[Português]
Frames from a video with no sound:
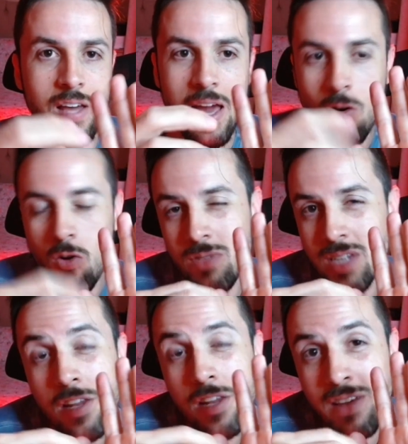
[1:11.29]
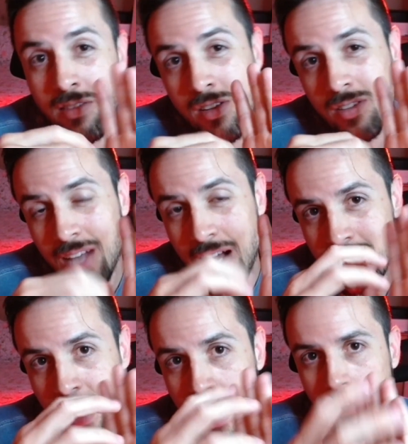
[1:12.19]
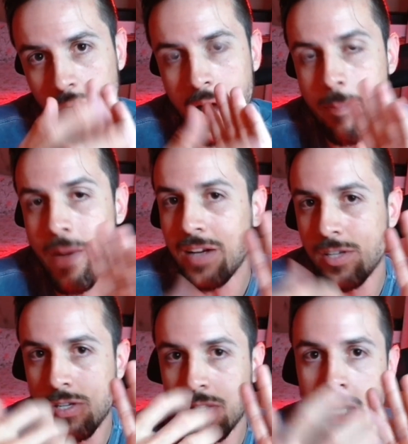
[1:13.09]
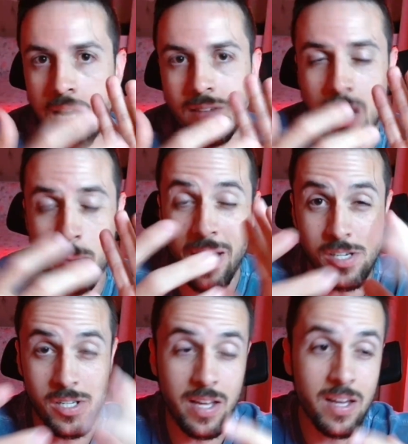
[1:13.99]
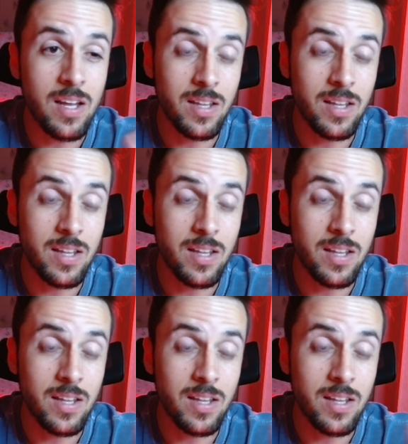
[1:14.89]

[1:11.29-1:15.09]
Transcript: É como se ele tivesse descascado a parte de trás, a parte, né?